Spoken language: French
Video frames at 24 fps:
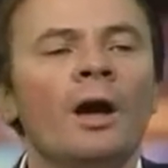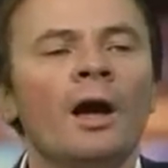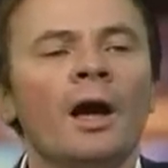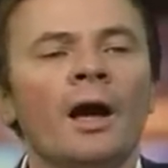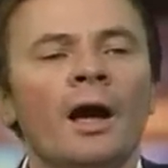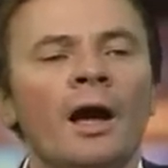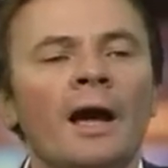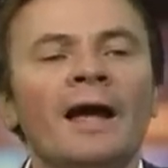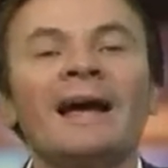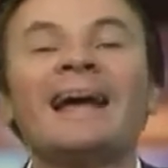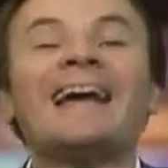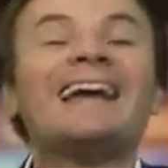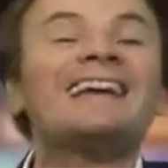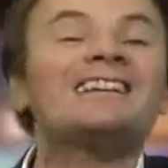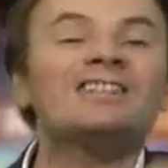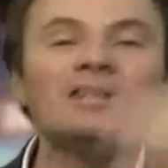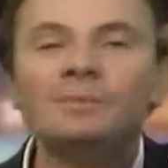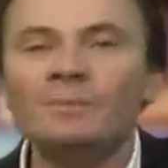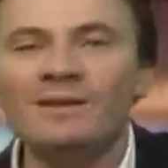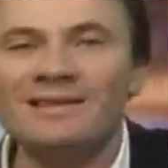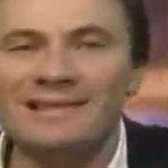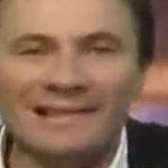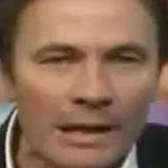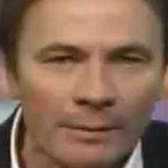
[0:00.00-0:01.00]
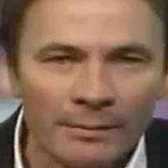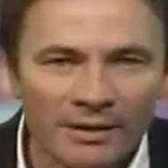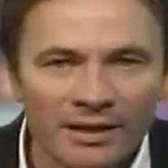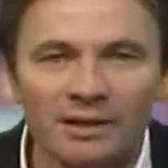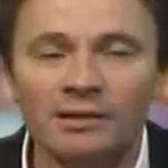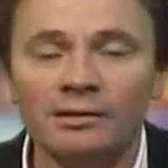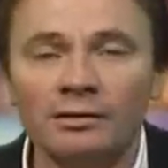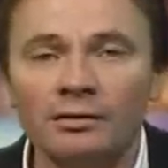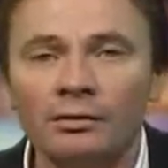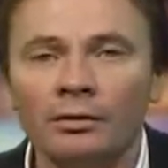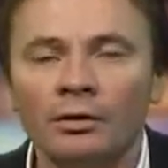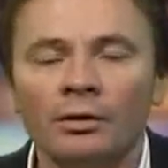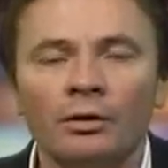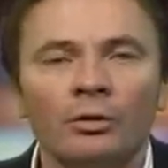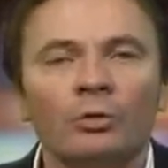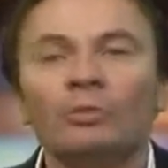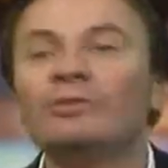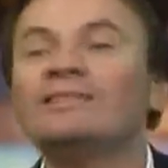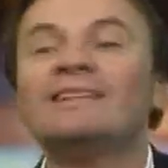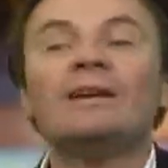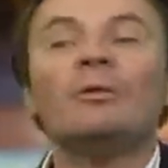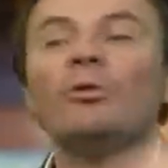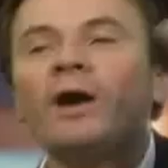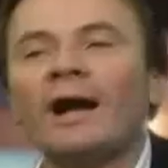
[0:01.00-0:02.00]
un, régime islamique,
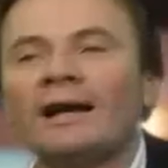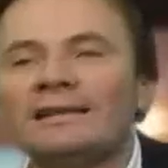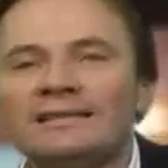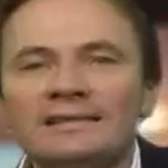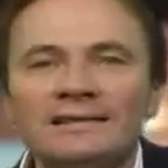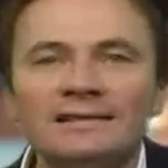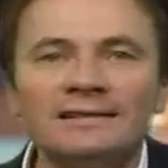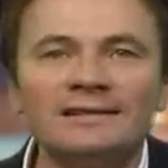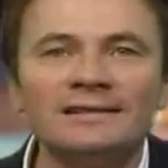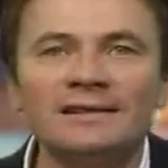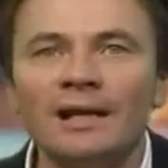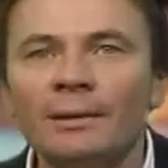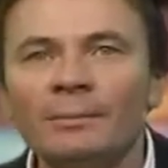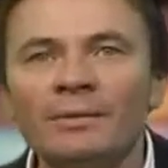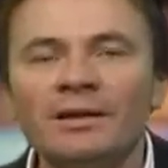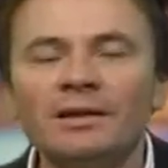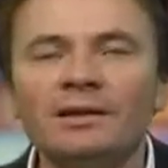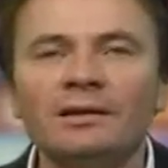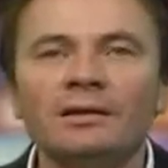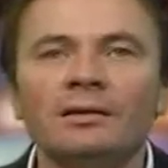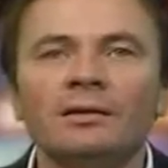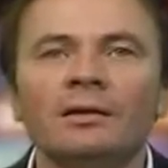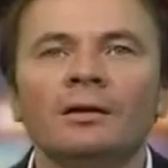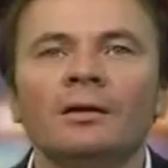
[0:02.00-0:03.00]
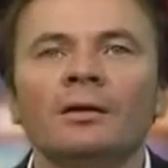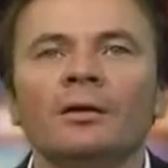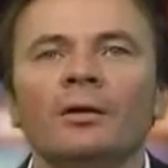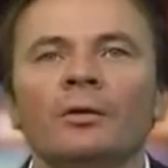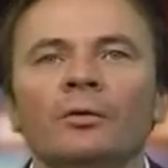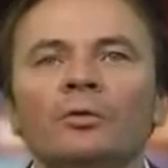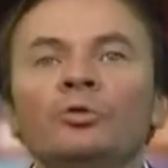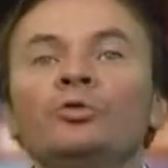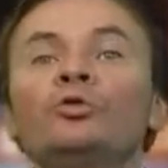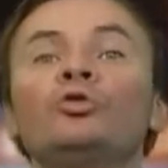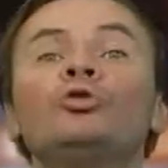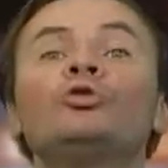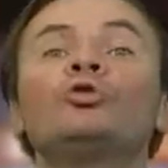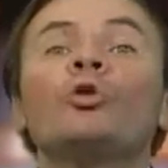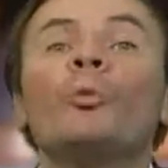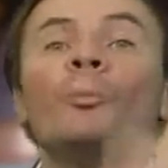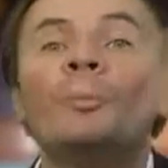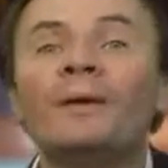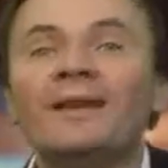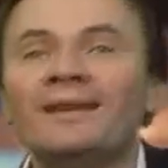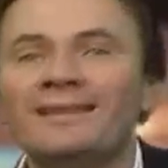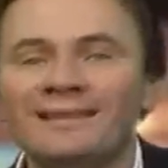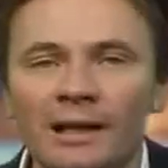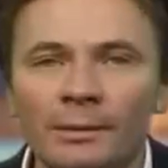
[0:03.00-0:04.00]
une théocratie islamique, une
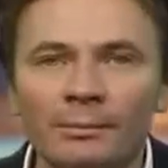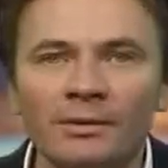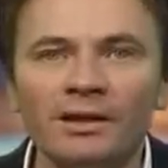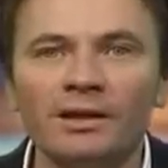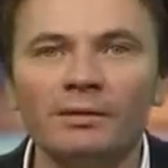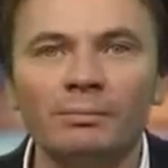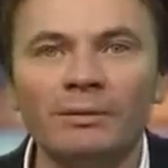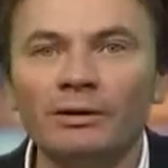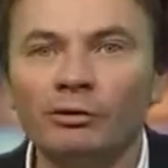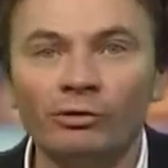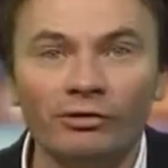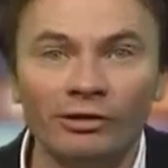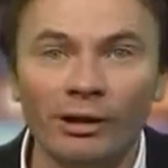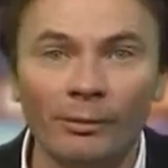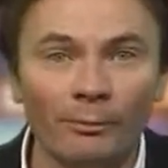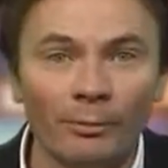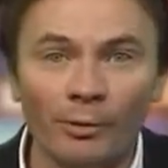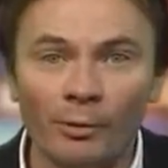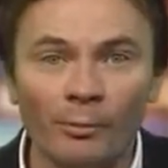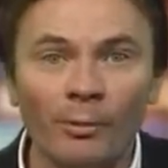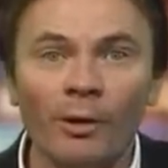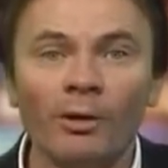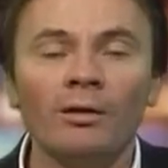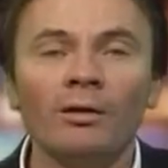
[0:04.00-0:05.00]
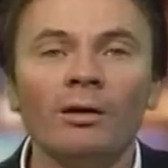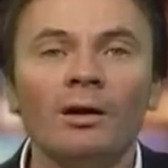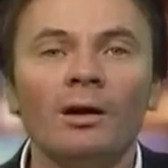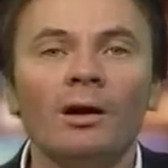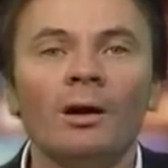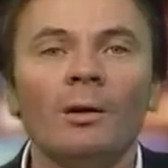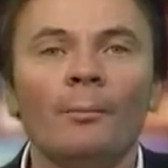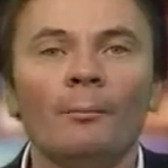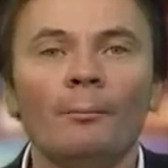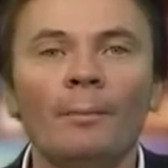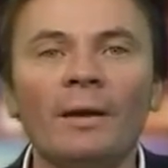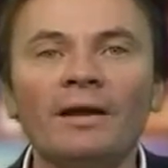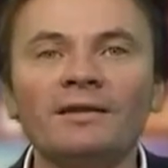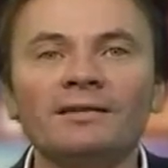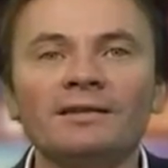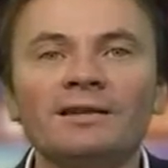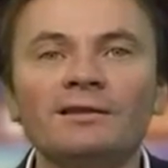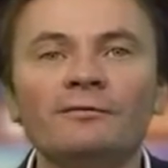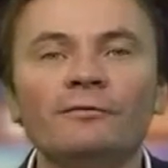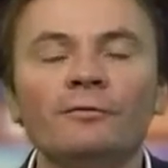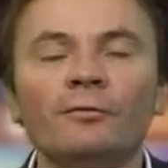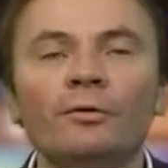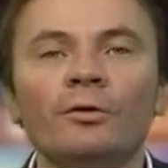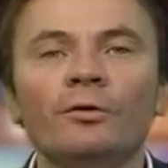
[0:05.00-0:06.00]
utopie islamique, mais tout simplement parce
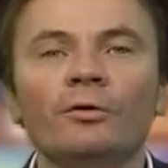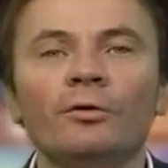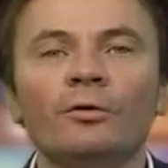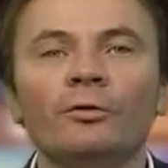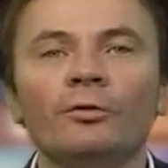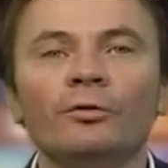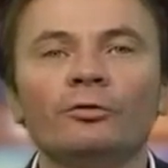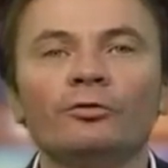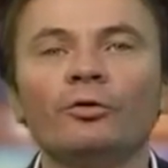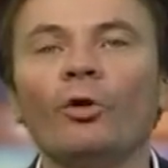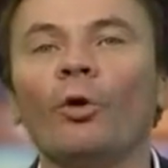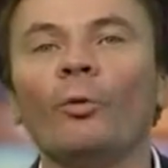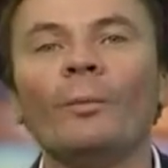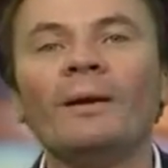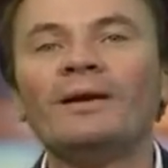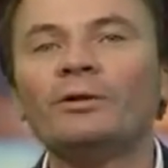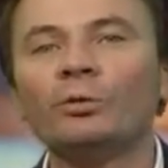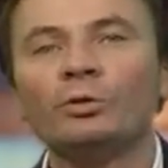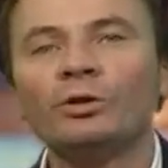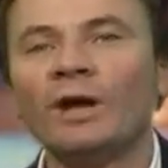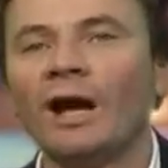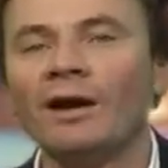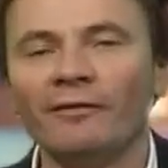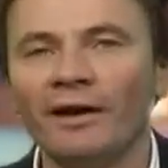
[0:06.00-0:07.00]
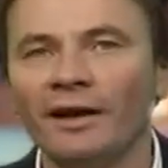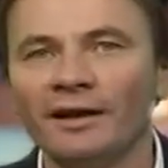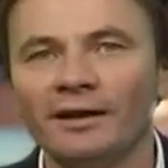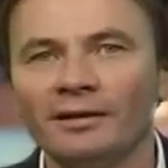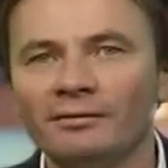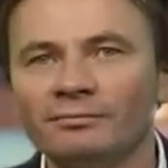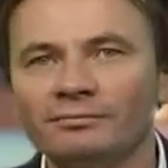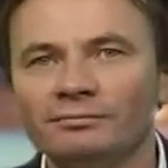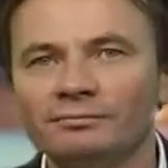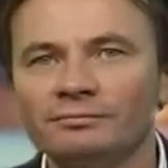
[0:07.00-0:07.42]
qu'ils veulent euh, se remettre au travail.